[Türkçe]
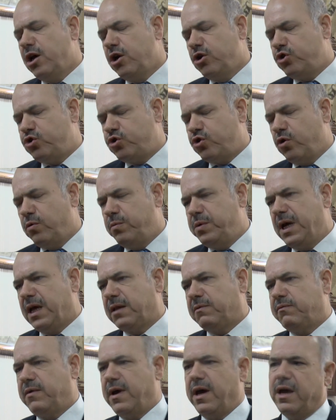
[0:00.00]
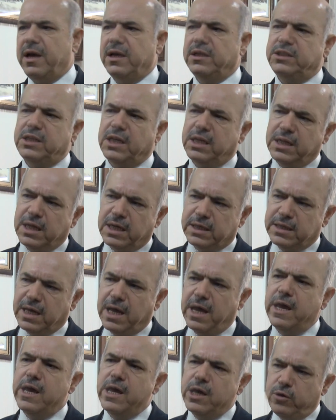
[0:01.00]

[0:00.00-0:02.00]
şöbiyet ve şeylerde